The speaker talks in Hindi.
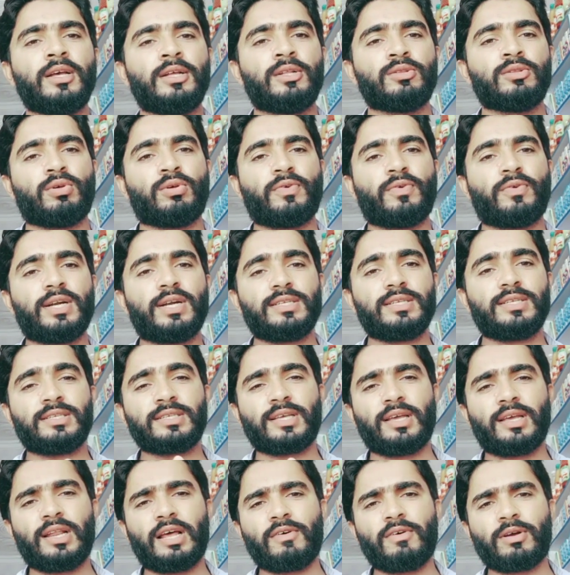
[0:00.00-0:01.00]
तो फ्रेंड्स
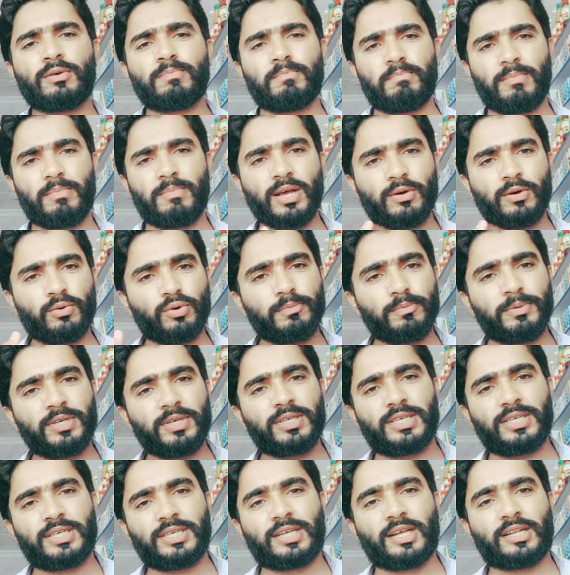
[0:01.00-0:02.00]
इसके अलावा मैं खुद भी
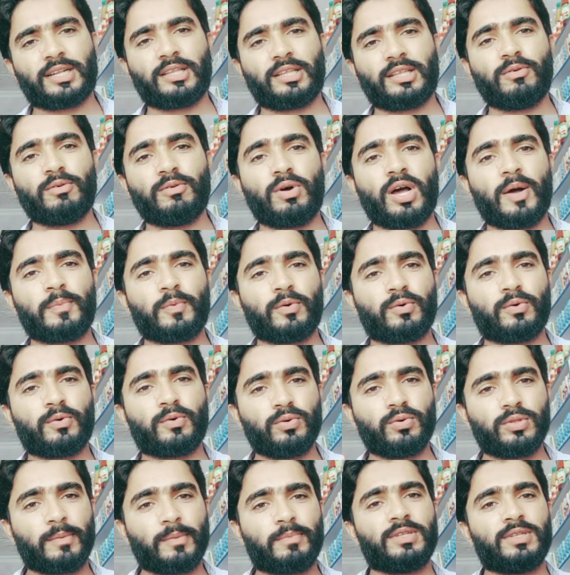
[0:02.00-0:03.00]
ट्रेड करता हूँ आपको
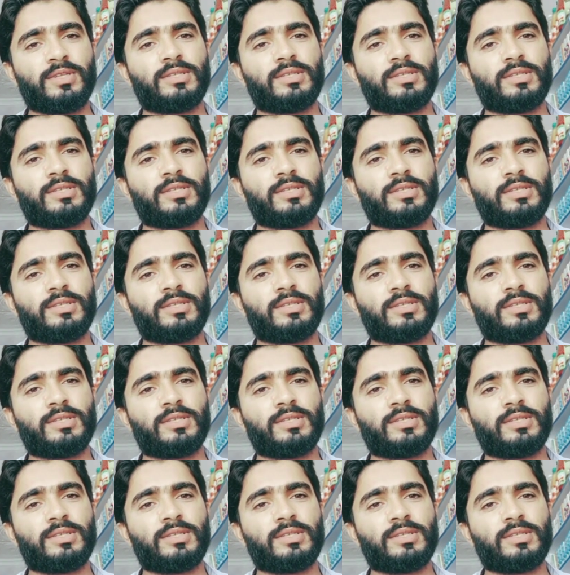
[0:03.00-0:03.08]
खुद अपनी